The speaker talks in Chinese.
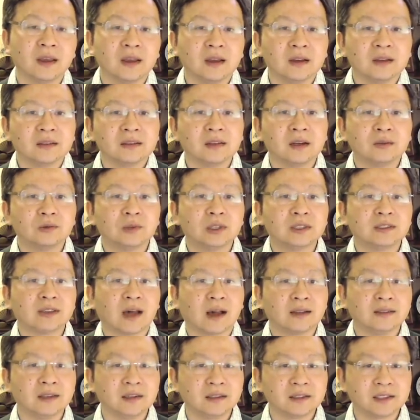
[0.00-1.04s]
那我
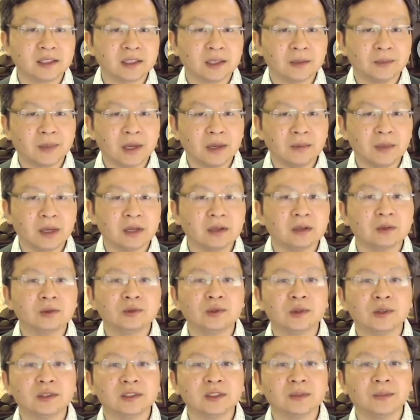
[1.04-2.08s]
假定这个北美留
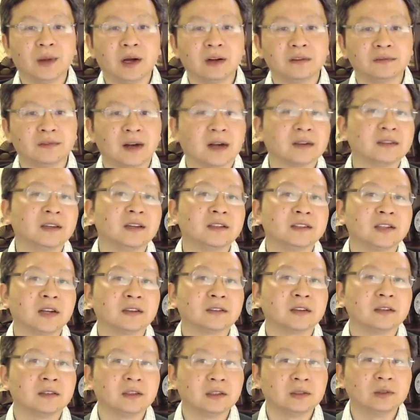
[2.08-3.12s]
学日报网页上
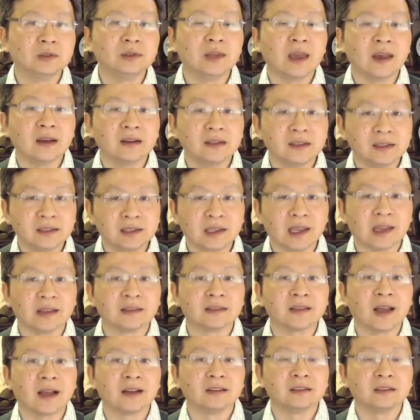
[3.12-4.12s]
的留言和点赞，